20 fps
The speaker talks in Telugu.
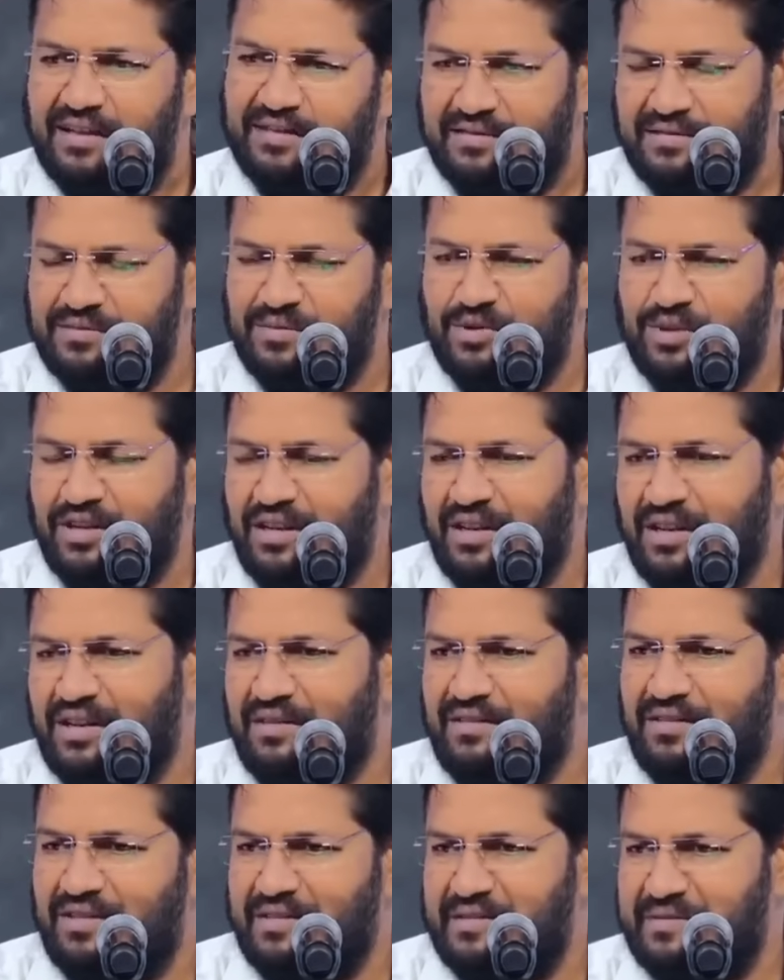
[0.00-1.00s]

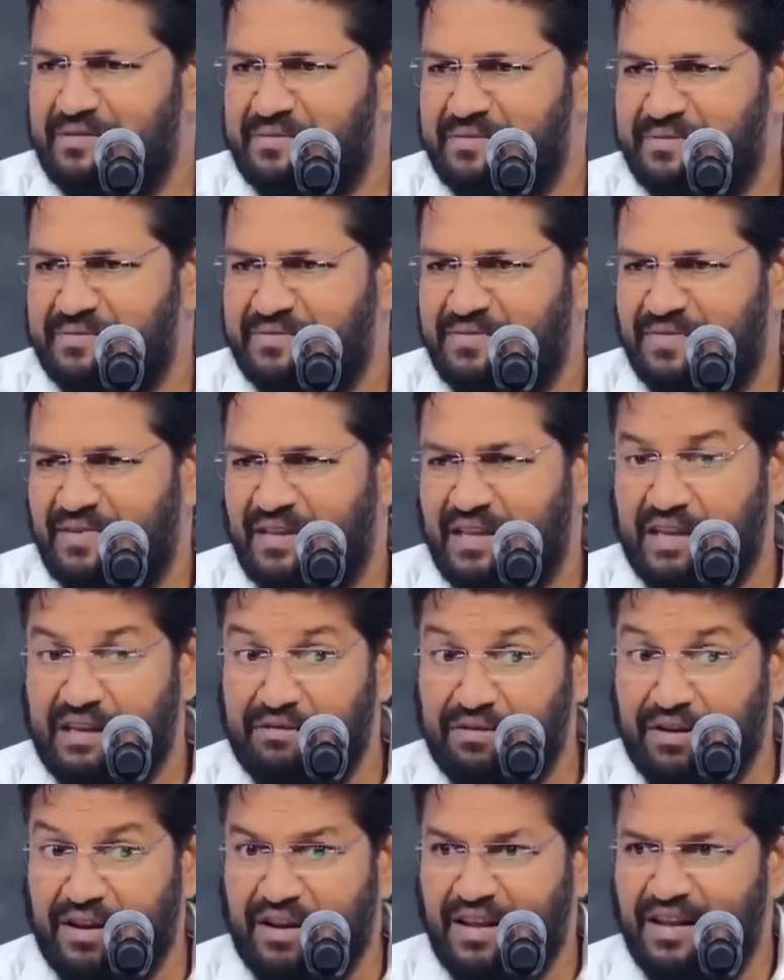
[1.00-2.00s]
మొదలైనవి
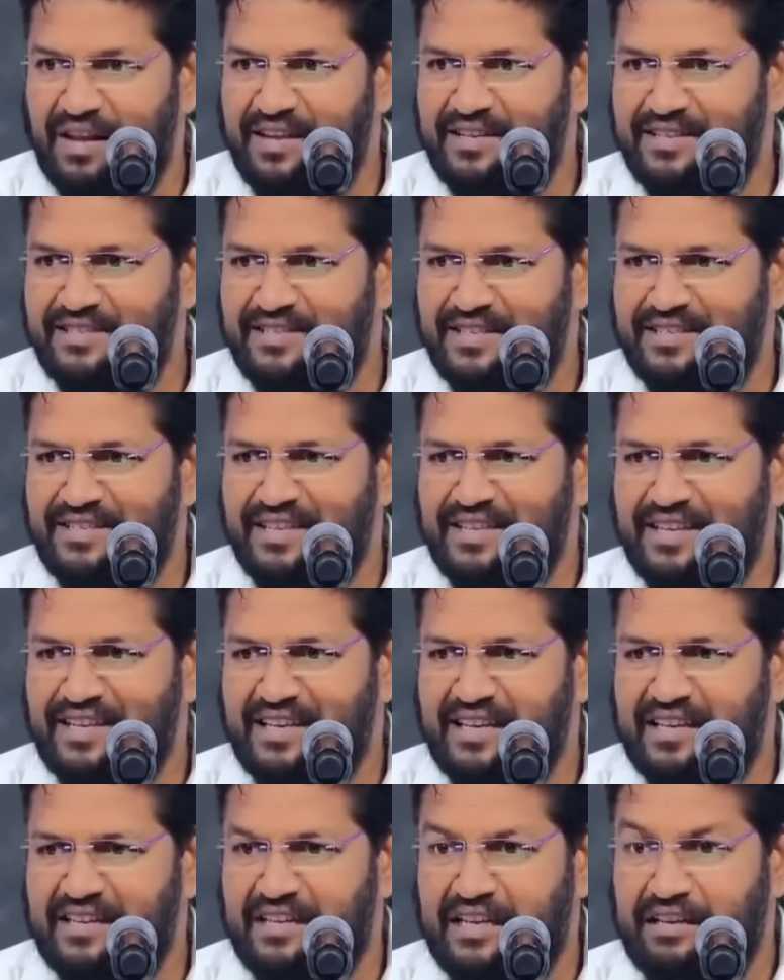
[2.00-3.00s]
ఇవి లేని స్థితిని
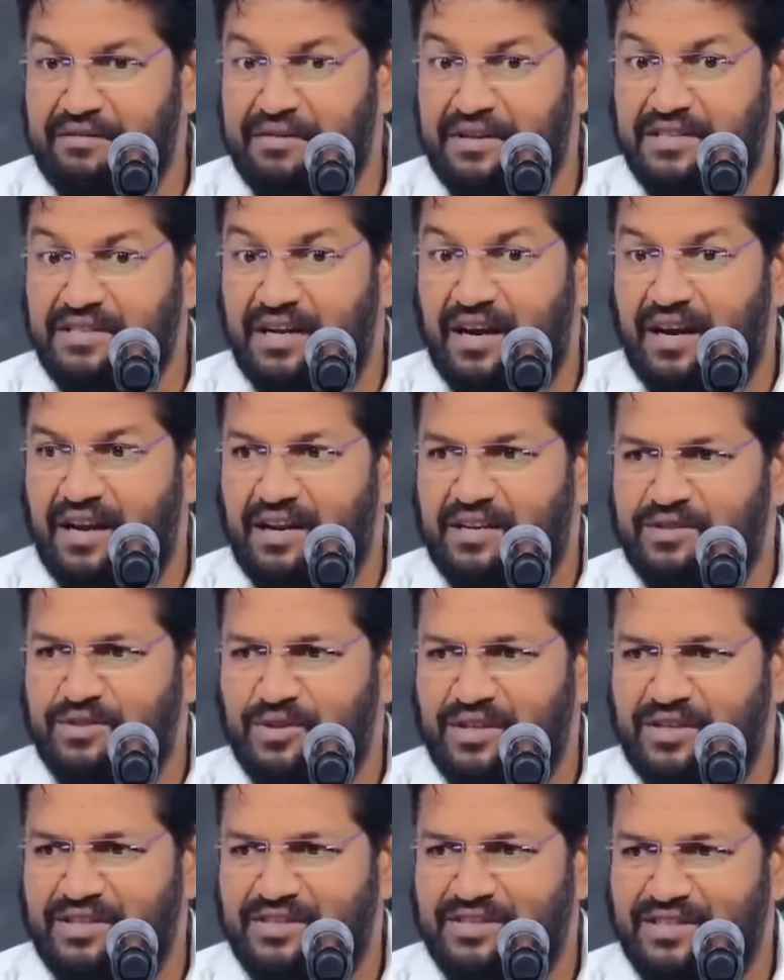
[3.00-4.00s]
నిర్విచార
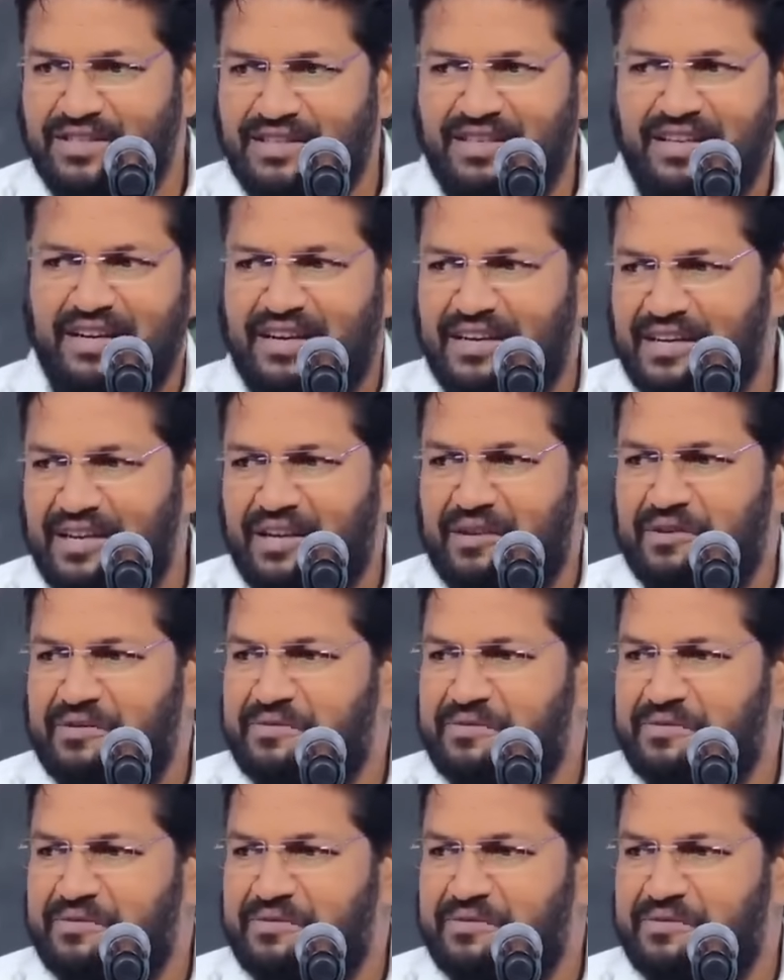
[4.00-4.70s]
సుఖస్థితి అంటారు